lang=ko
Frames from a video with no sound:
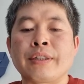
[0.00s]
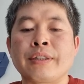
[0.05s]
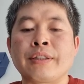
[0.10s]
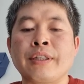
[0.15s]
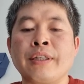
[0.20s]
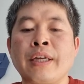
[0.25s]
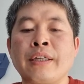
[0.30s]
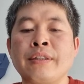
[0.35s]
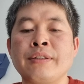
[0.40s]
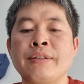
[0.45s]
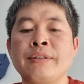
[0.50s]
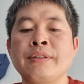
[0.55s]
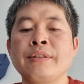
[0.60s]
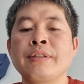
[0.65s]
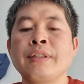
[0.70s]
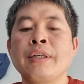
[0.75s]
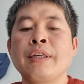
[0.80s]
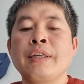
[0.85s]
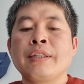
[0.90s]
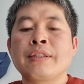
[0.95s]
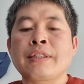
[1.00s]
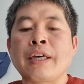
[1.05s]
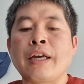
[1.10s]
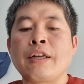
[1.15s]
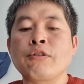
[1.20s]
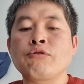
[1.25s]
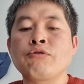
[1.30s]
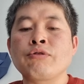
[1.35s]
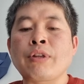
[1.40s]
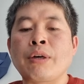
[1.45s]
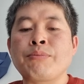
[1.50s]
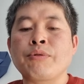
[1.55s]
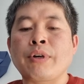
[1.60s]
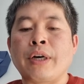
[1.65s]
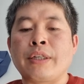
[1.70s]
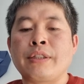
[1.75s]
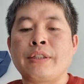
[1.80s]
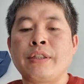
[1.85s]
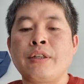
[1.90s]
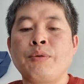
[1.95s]
그때 나는 살구나무
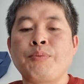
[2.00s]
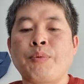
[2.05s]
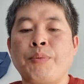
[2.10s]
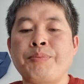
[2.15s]
가지를